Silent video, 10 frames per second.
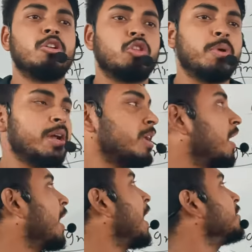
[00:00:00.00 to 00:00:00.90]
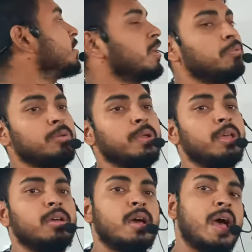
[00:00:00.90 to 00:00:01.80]
তোমাকে একটা আইনজি দিয়ে বলবে
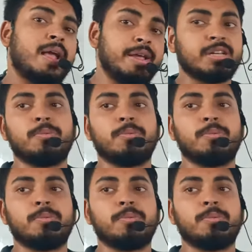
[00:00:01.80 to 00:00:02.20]
আগে এটা